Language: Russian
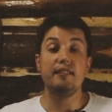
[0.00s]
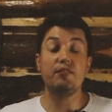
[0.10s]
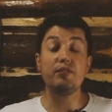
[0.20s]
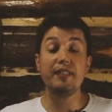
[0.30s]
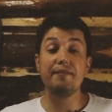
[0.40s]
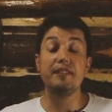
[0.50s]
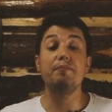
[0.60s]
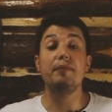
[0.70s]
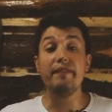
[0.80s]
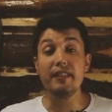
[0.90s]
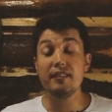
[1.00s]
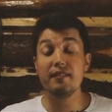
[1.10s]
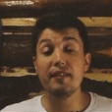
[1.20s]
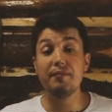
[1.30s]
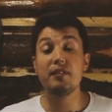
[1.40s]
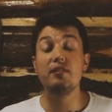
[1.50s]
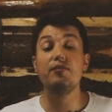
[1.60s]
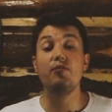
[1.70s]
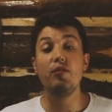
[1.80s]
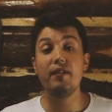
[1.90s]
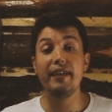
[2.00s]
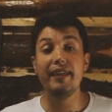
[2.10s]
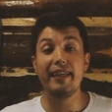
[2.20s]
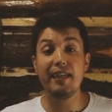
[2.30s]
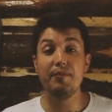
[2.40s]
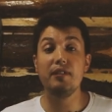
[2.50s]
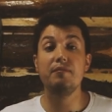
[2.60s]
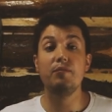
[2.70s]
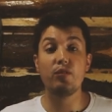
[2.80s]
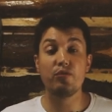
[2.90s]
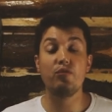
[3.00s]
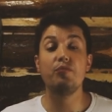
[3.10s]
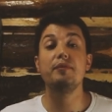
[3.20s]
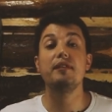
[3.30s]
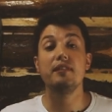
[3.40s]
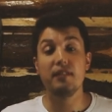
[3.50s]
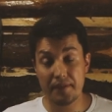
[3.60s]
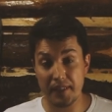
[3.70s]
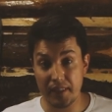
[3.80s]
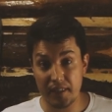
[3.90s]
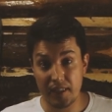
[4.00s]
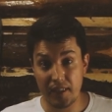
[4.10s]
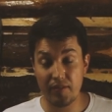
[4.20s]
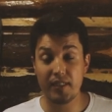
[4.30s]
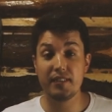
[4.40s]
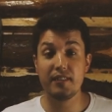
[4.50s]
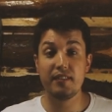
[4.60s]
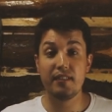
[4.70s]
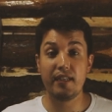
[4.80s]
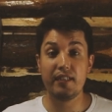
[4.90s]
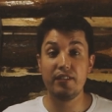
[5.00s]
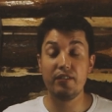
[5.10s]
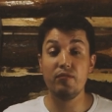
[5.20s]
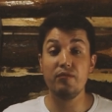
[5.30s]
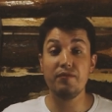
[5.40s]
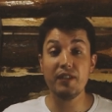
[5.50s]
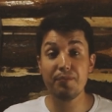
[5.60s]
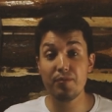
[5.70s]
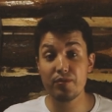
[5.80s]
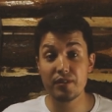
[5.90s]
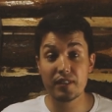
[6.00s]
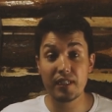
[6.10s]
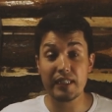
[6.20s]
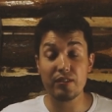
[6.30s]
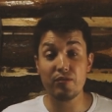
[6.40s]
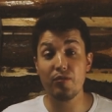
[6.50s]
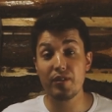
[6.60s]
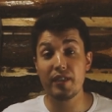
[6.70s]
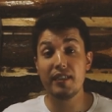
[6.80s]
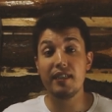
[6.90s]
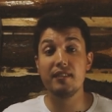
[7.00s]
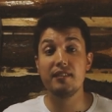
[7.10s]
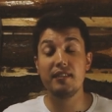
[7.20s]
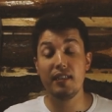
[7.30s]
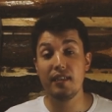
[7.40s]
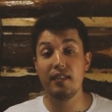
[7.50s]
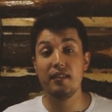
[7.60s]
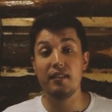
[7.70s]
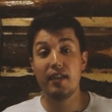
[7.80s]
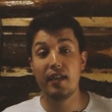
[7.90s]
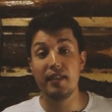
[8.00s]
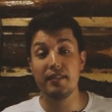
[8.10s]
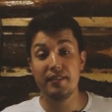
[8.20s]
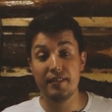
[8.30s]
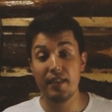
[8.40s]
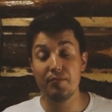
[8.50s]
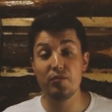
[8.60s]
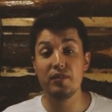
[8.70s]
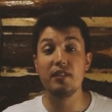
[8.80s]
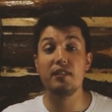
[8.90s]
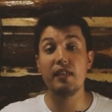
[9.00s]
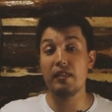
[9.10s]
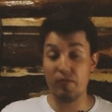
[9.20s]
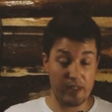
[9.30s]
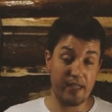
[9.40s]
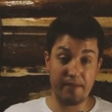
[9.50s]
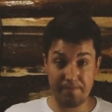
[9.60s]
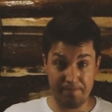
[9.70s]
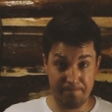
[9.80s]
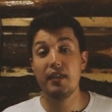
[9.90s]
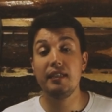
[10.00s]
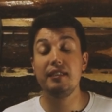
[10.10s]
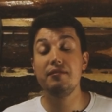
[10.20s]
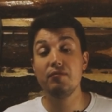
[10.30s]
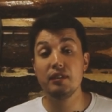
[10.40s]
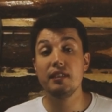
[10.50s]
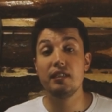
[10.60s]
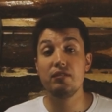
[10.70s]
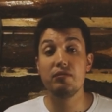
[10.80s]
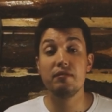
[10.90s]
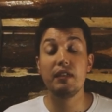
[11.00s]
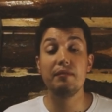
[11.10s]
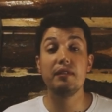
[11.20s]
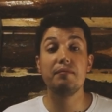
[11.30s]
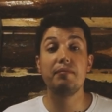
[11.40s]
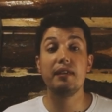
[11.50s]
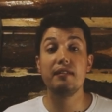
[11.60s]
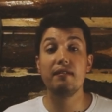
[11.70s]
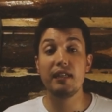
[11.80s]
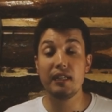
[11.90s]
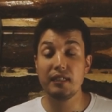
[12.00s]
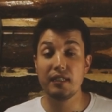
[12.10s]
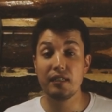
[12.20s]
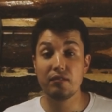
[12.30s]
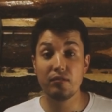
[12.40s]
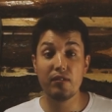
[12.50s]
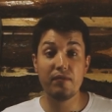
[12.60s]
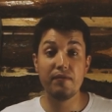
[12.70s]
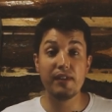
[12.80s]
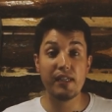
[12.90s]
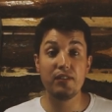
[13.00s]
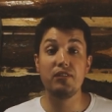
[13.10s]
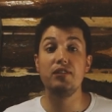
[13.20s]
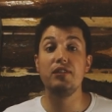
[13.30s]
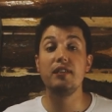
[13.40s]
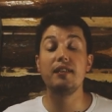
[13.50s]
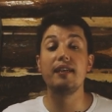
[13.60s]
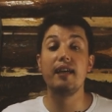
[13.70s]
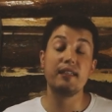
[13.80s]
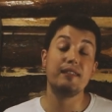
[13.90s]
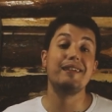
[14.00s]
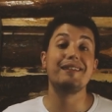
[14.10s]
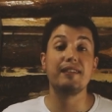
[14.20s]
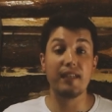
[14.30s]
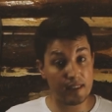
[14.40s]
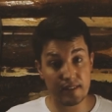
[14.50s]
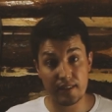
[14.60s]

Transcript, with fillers: Друзья, всем привет! С вами снова Epic Board Shop TV. И у нас очередной выпуск, который я сделал на тему технология. А, и сегодня я хочу с вами поговорить о такой вещи, как Гортекс.